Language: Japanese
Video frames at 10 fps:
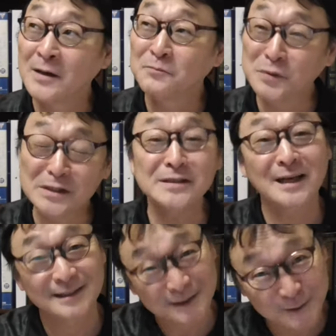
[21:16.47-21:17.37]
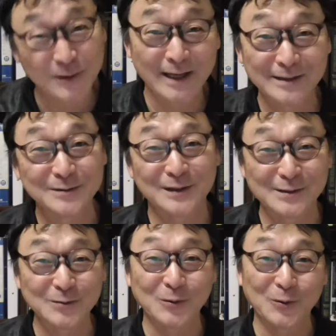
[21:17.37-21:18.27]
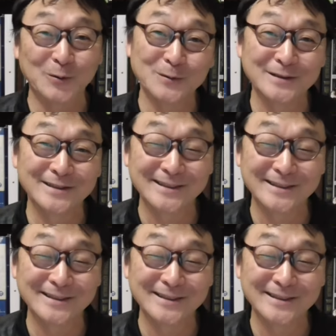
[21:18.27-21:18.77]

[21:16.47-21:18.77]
みんな救われるような、ちょっとこう、